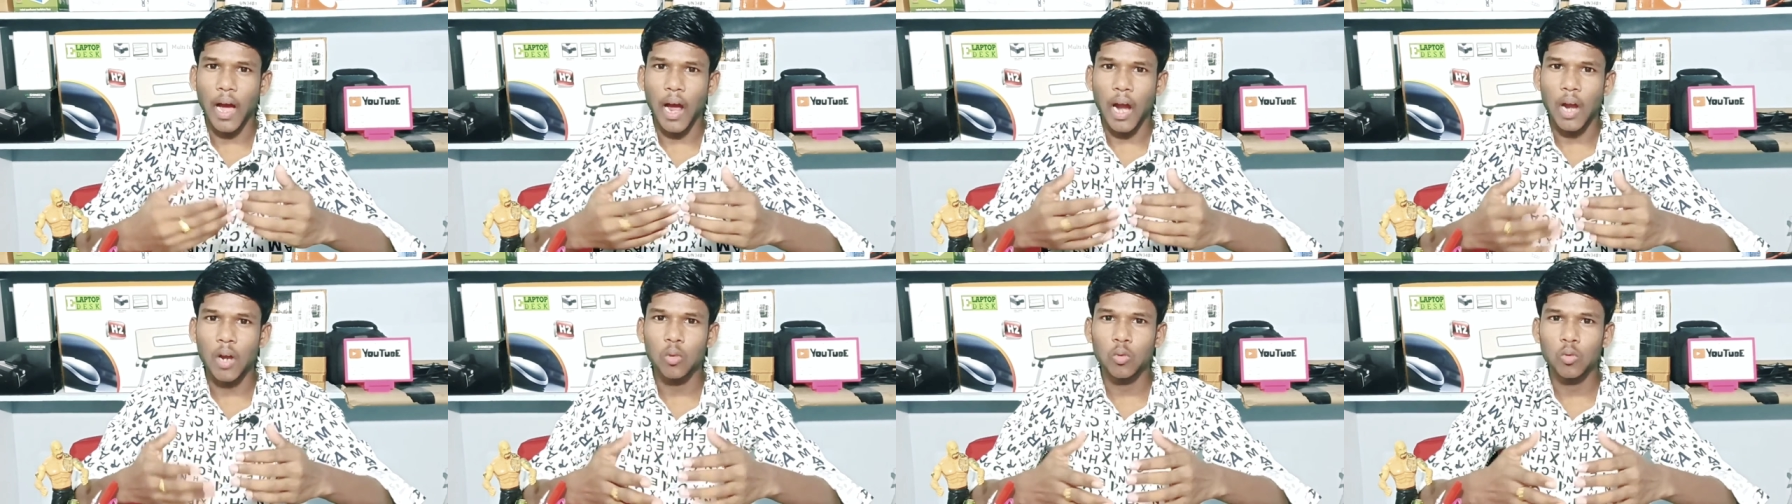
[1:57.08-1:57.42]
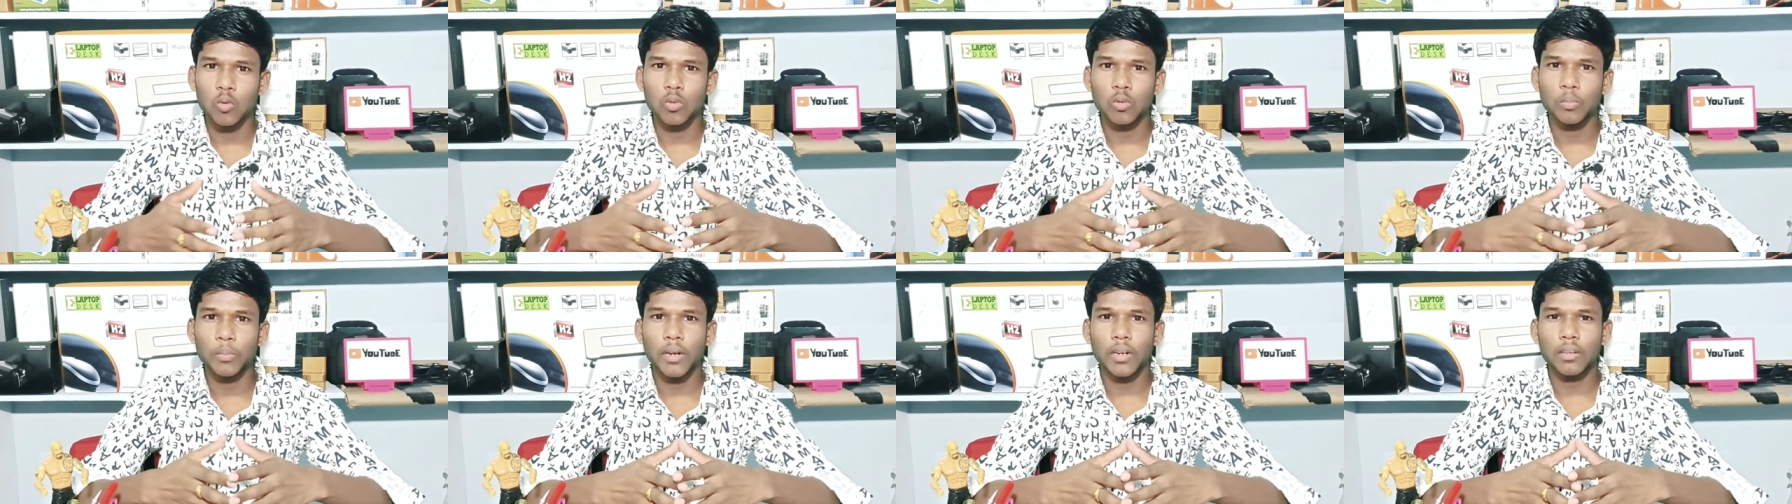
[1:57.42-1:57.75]

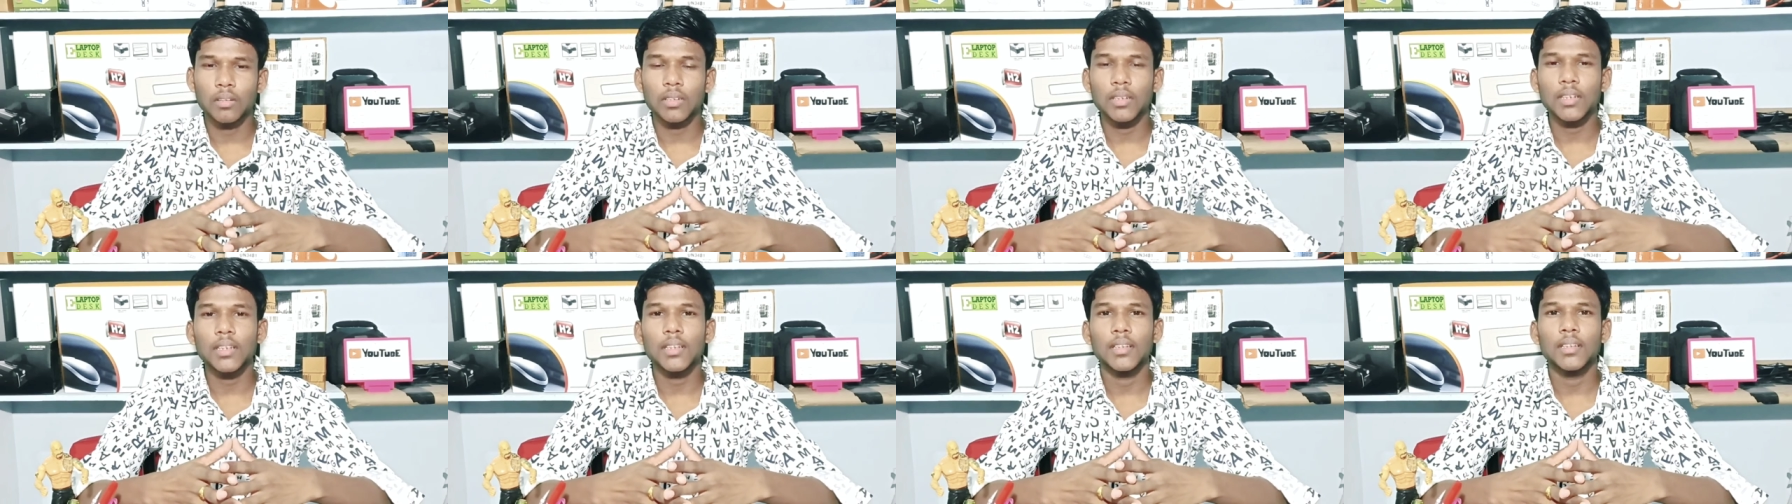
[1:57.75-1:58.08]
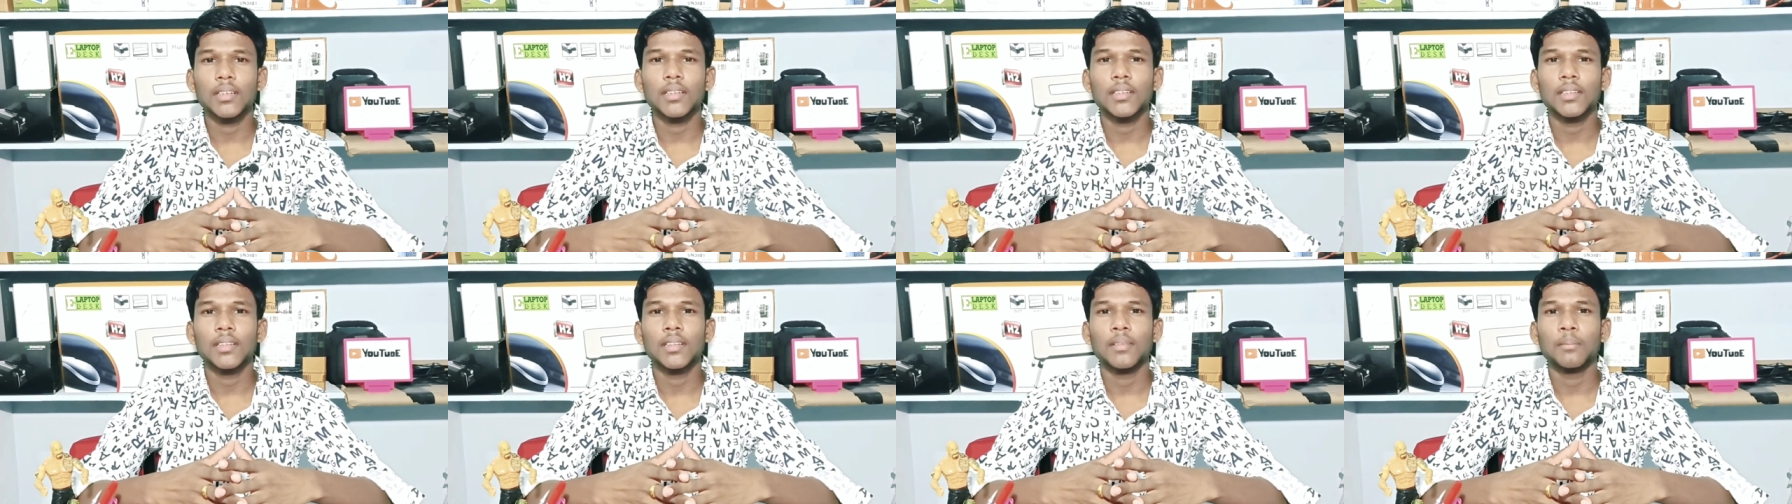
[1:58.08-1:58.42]
ఆడుతూ మనకి
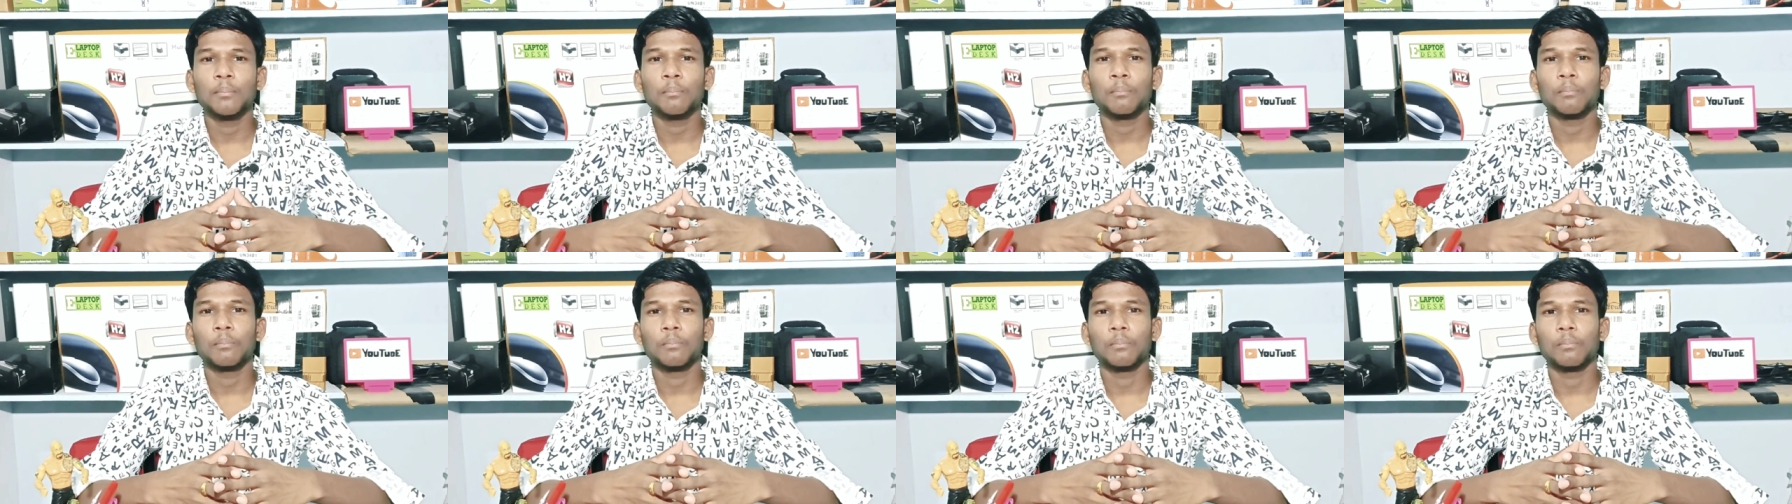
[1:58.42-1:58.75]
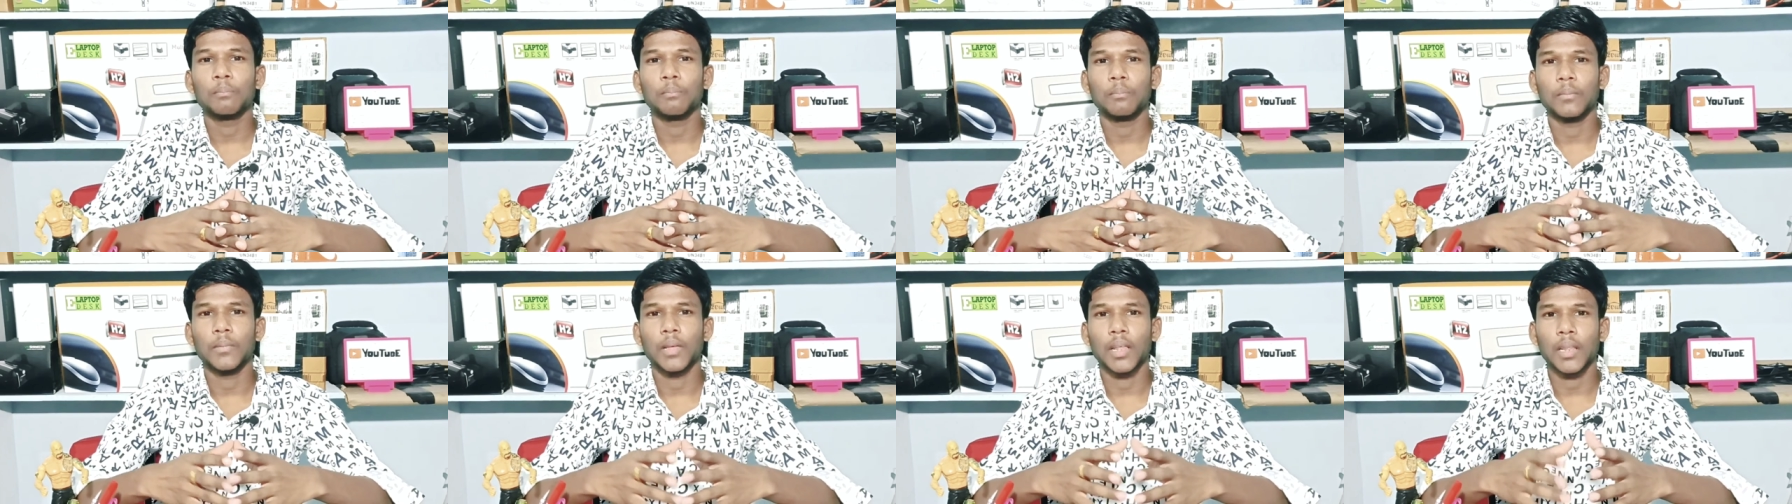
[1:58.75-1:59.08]

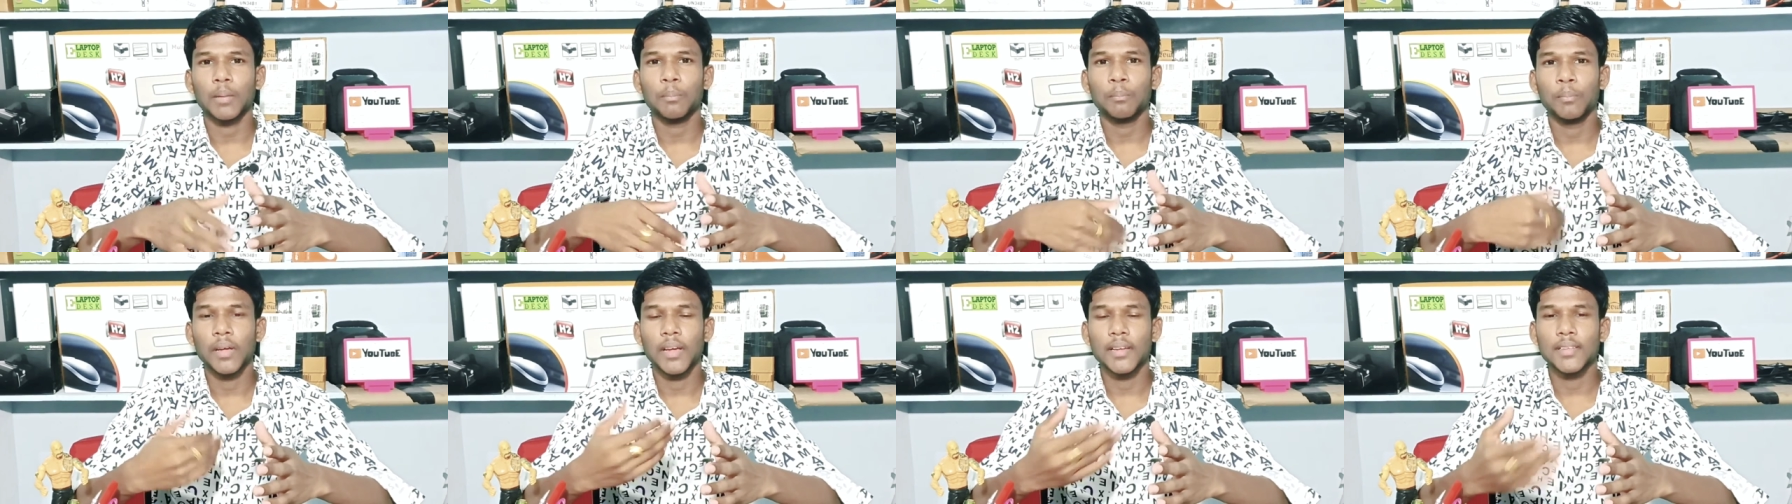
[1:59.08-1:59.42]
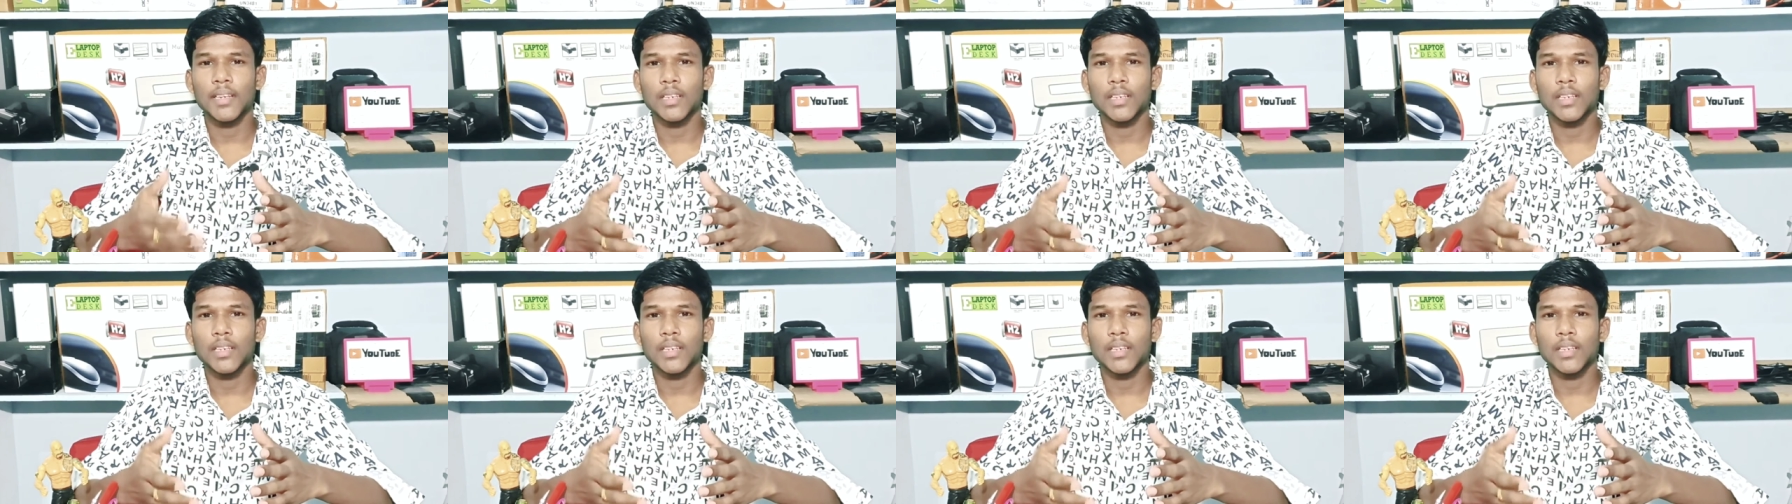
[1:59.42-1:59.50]
అదే ప్లే